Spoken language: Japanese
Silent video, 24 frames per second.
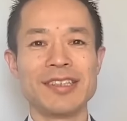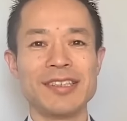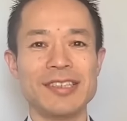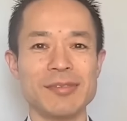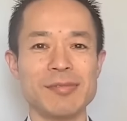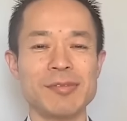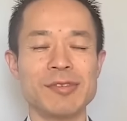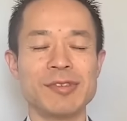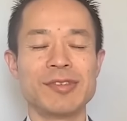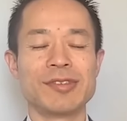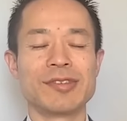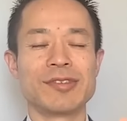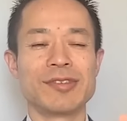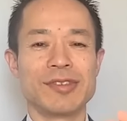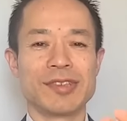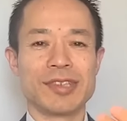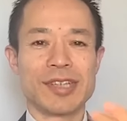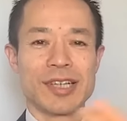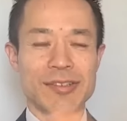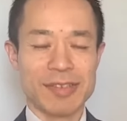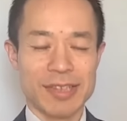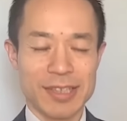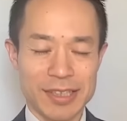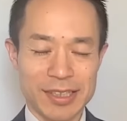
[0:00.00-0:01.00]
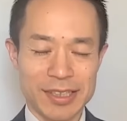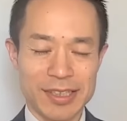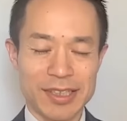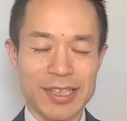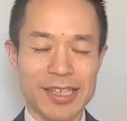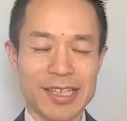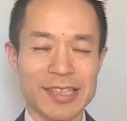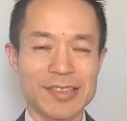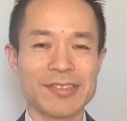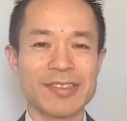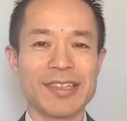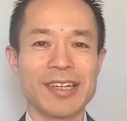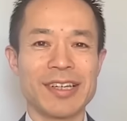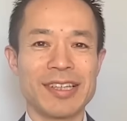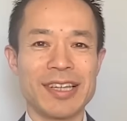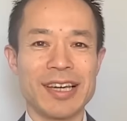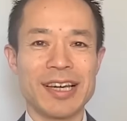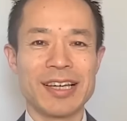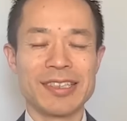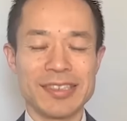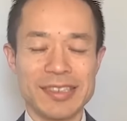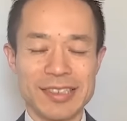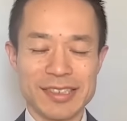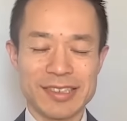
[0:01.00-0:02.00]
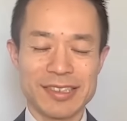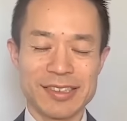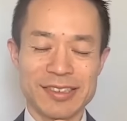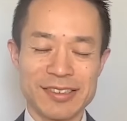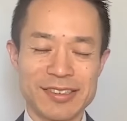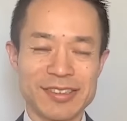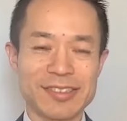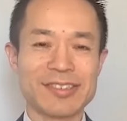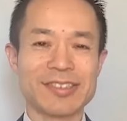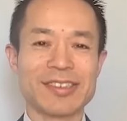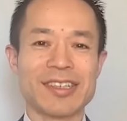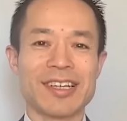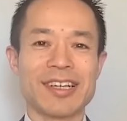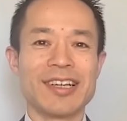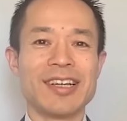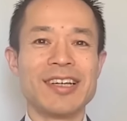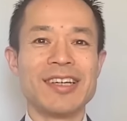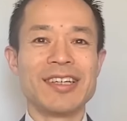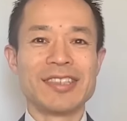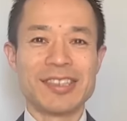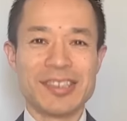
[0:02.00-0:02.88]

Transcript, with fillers: 自分を可愛いなとか大事にするとか、